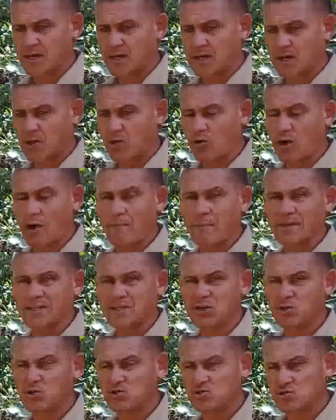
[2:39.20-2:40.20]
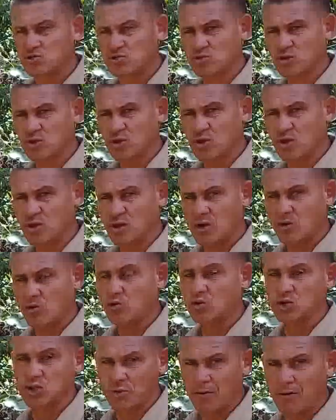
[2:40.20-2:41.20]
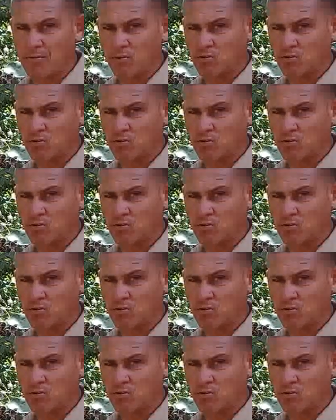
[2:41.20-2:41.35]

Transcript: que los campesinos cultivan